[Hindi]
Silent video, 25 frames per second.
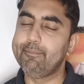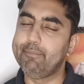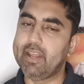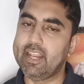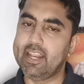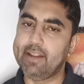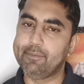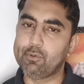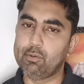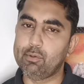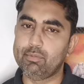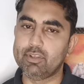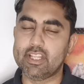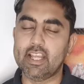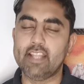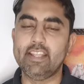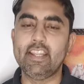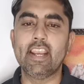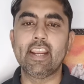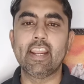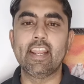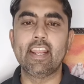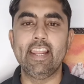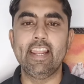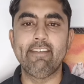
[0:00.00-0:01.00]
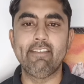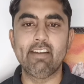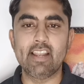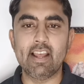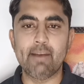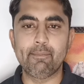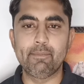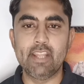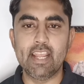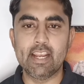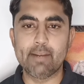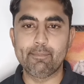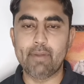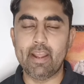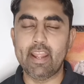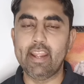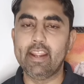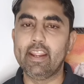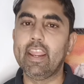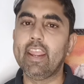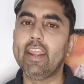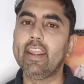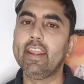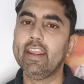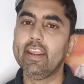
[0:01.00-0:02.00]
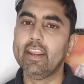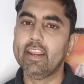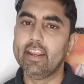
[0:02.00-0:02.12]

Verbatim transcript: मैंने आपको बता दिया कि लेवल आप देख पाएंगे